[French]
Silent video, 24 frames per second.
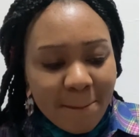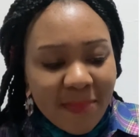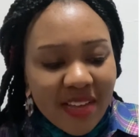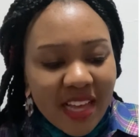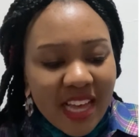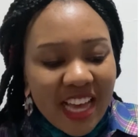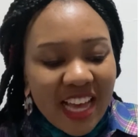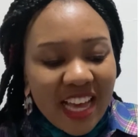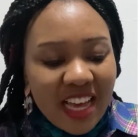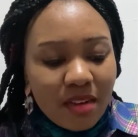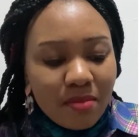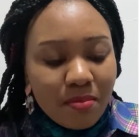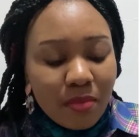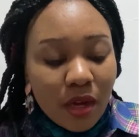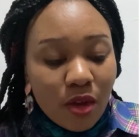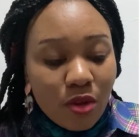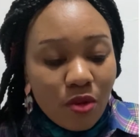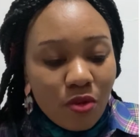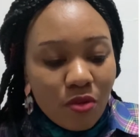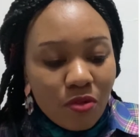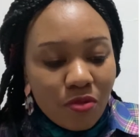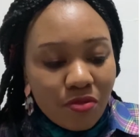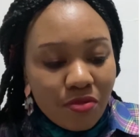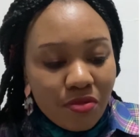Elle m'a
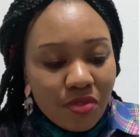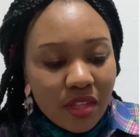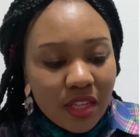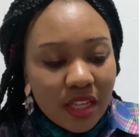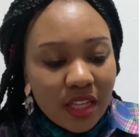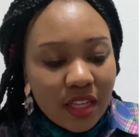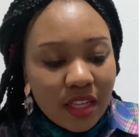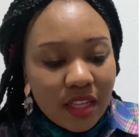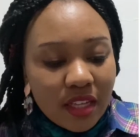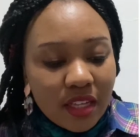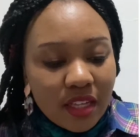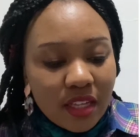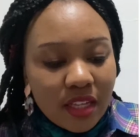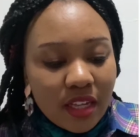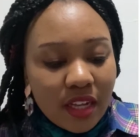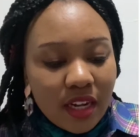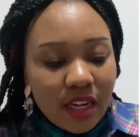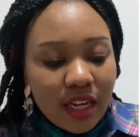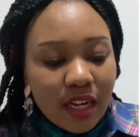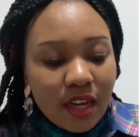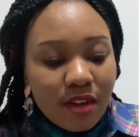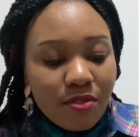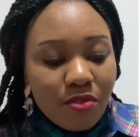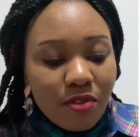confié
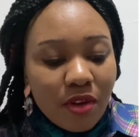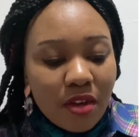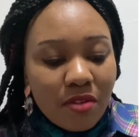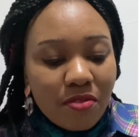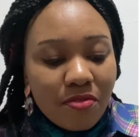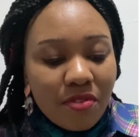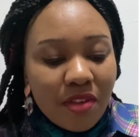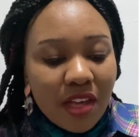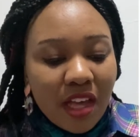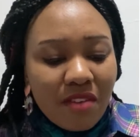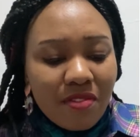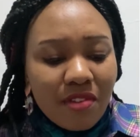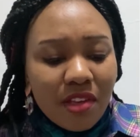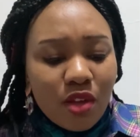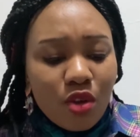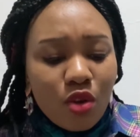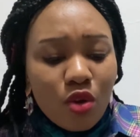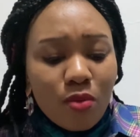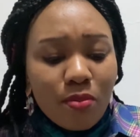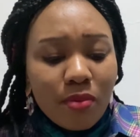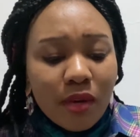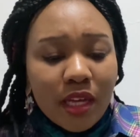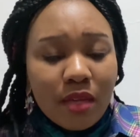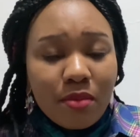l'avoir fait avec
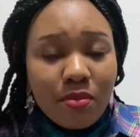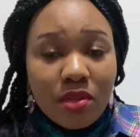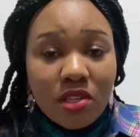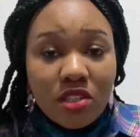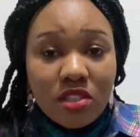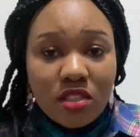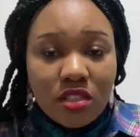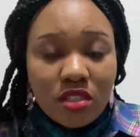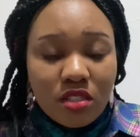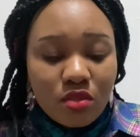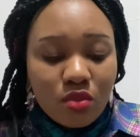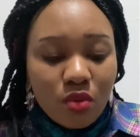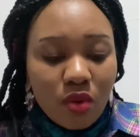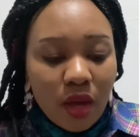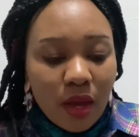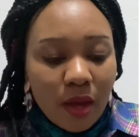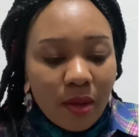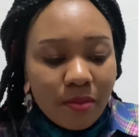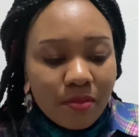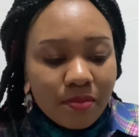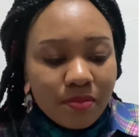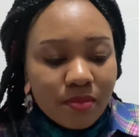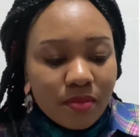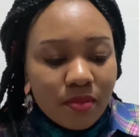comprimé chinois.
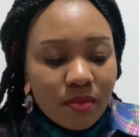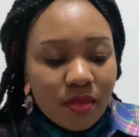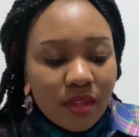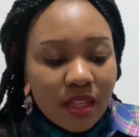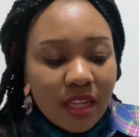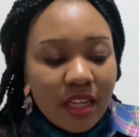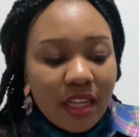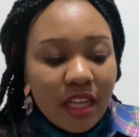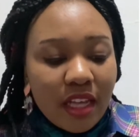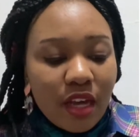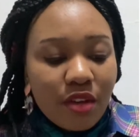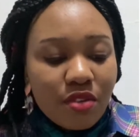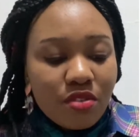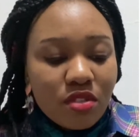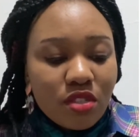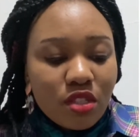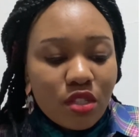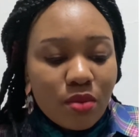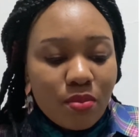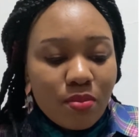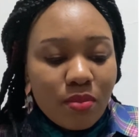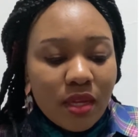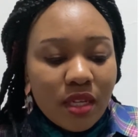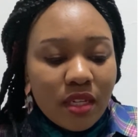Il y a une
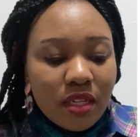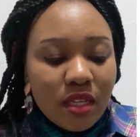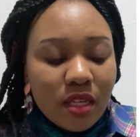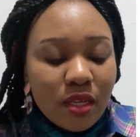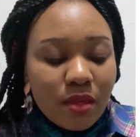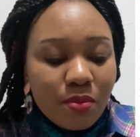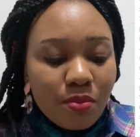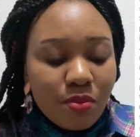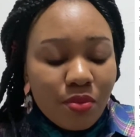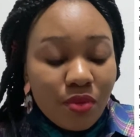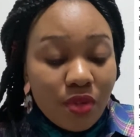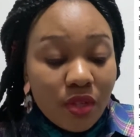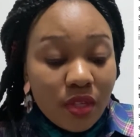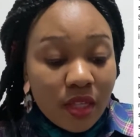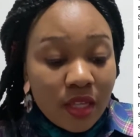semaine et puis...